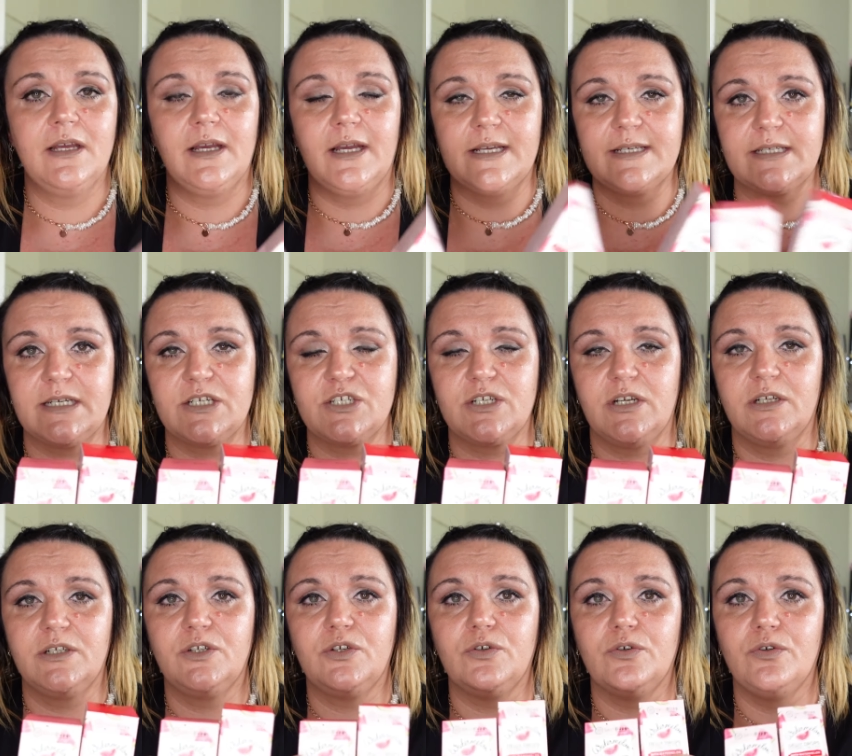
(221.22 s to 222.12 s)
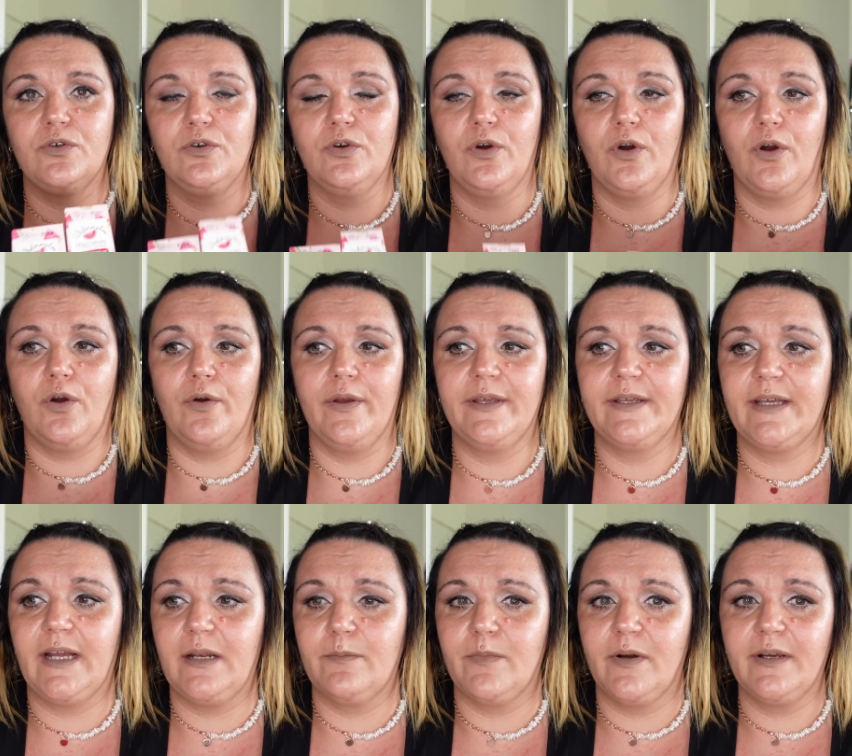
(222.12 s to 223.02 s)
euh, sachant que euh,
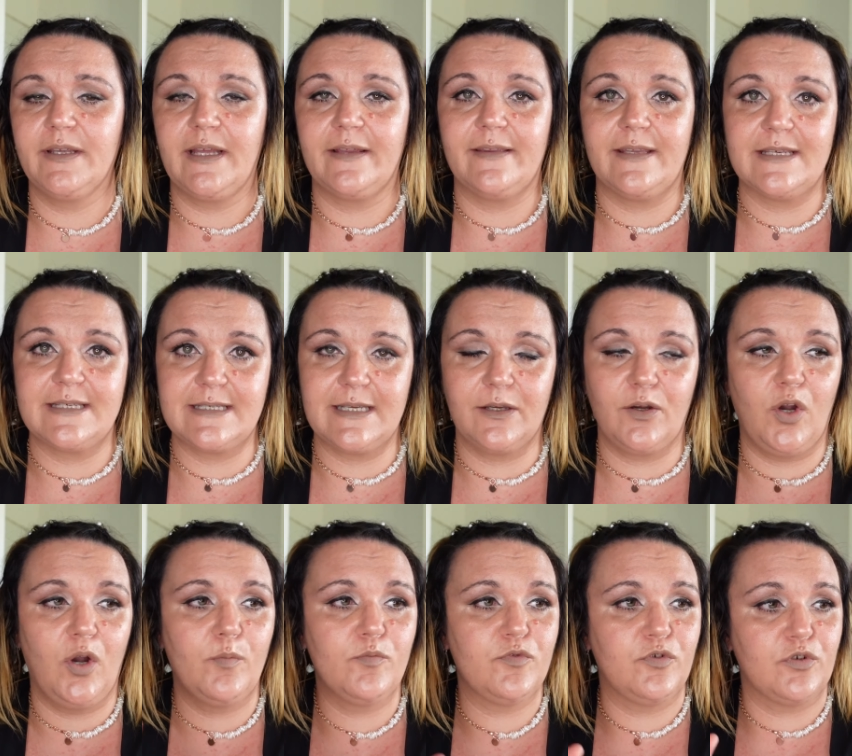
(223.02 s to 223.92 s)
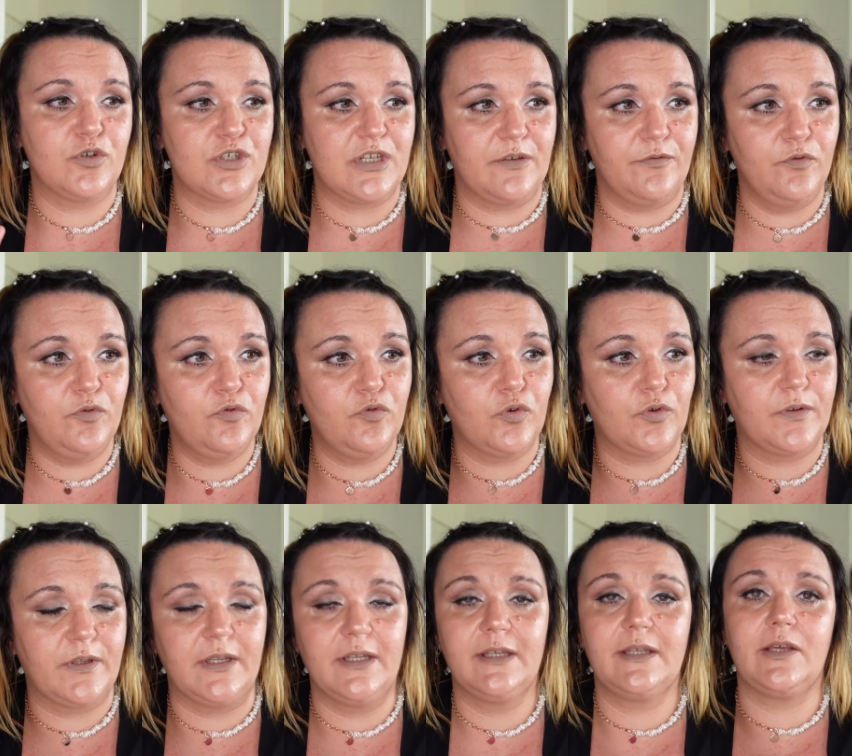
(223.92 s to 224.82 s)
également, il y a des sérums que j'ai vu
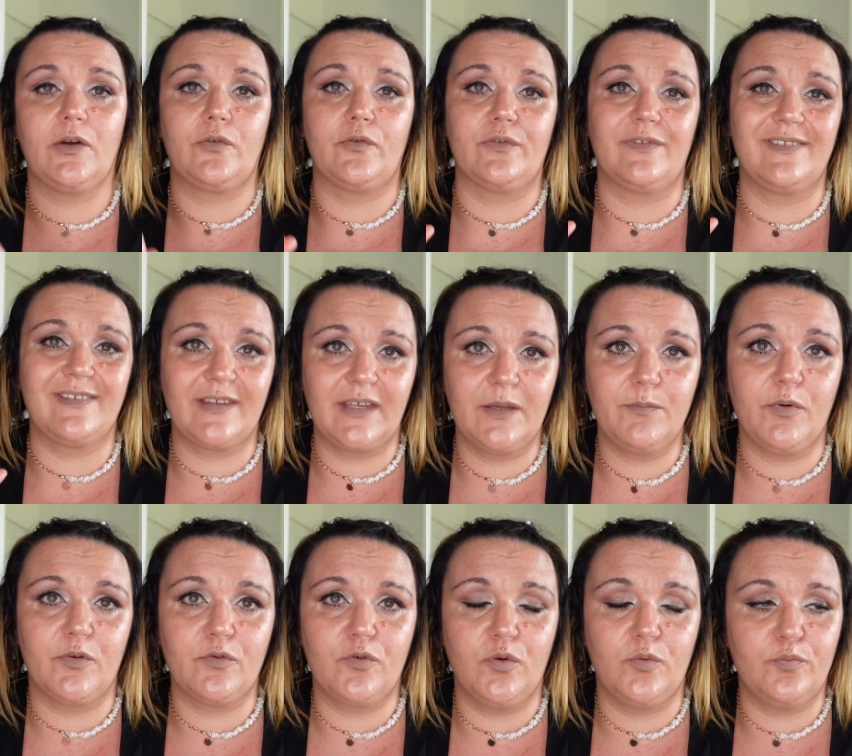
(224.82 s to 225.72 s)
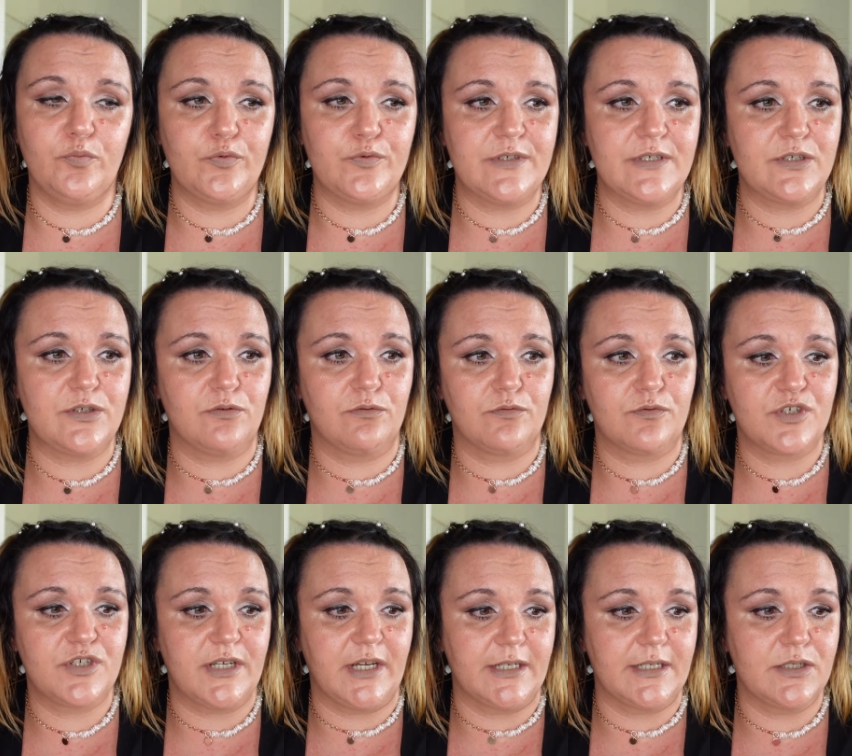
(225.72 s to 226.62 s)
tourner, qui ont une très bonne composition
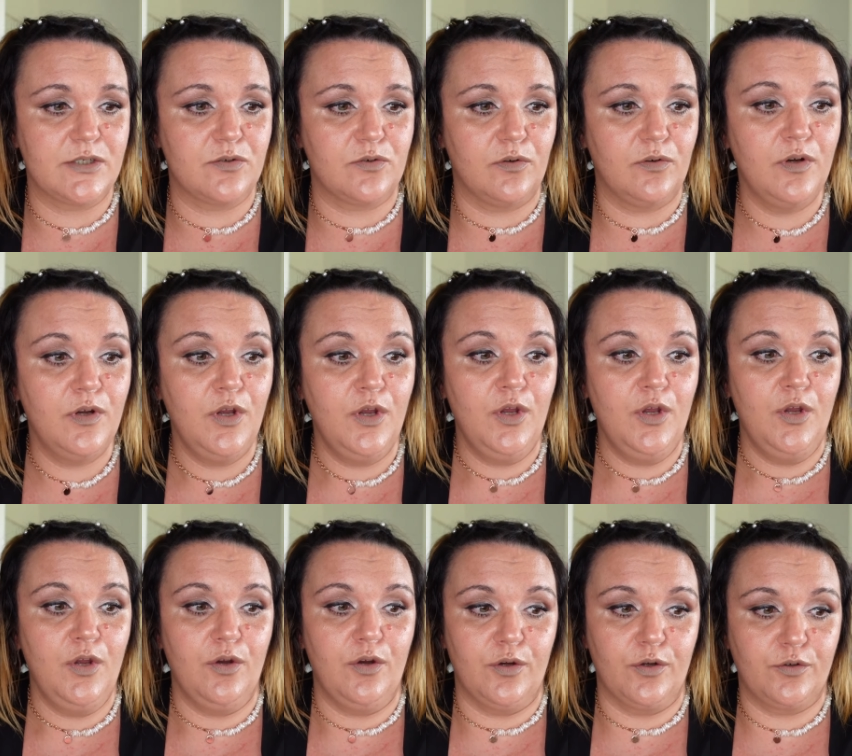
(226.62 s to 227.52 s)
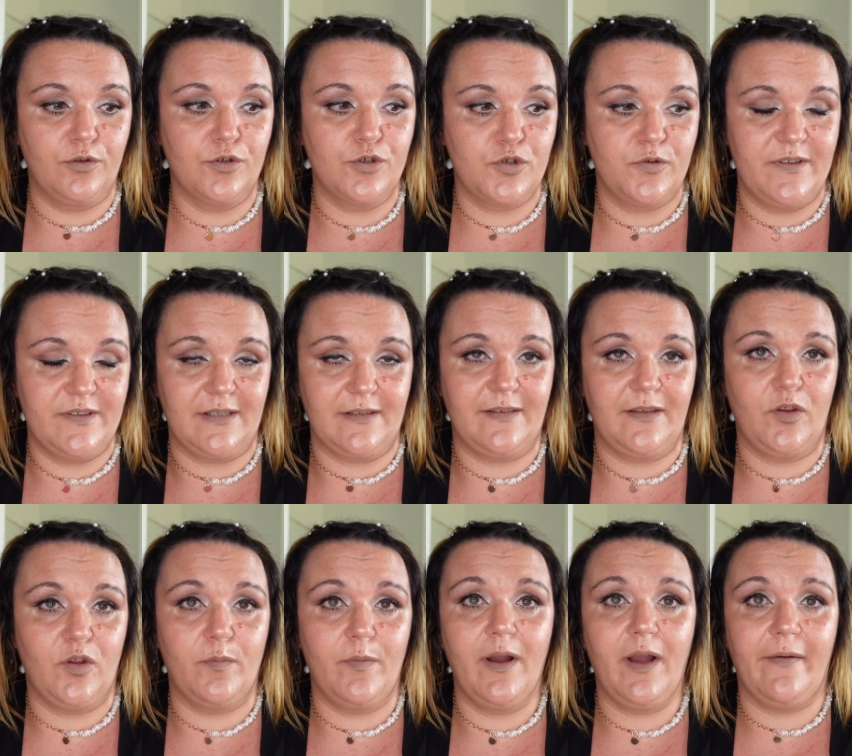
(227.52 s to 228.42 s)
chez Action, que je vais
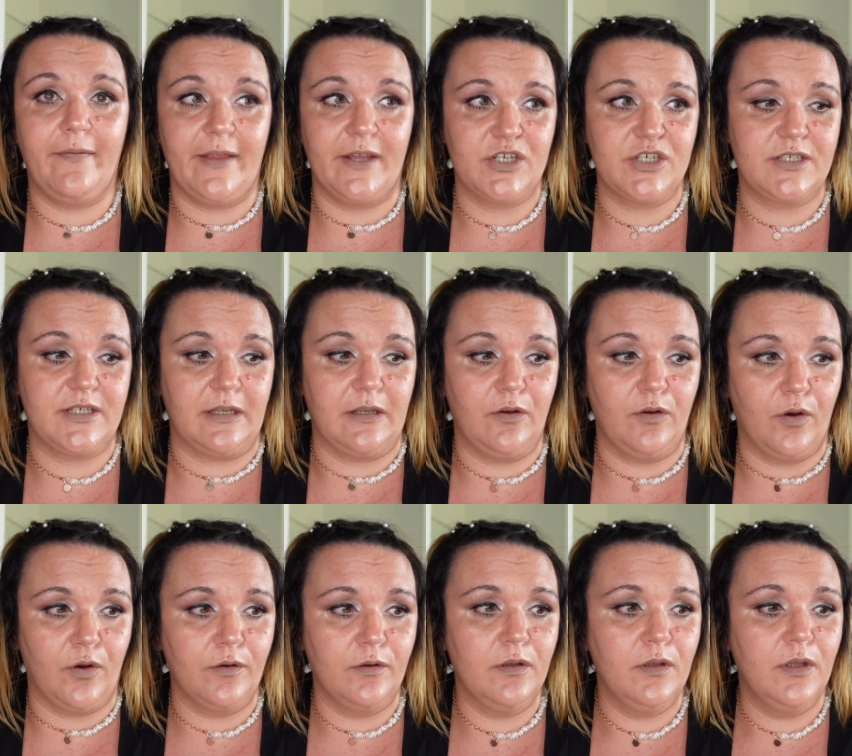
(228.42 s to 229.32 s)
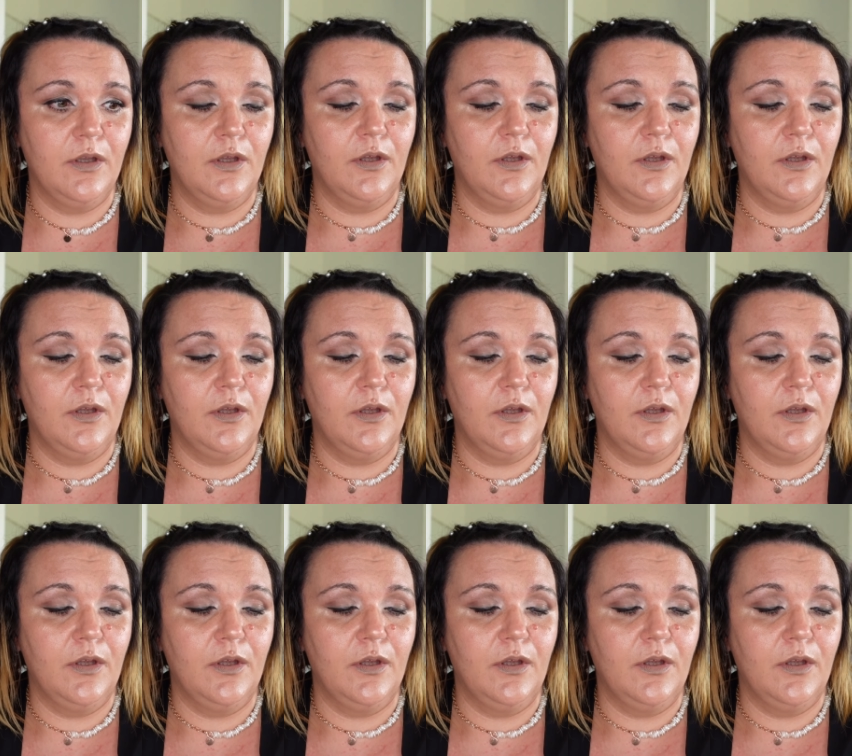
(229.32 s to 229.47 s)
certainement en acheter un.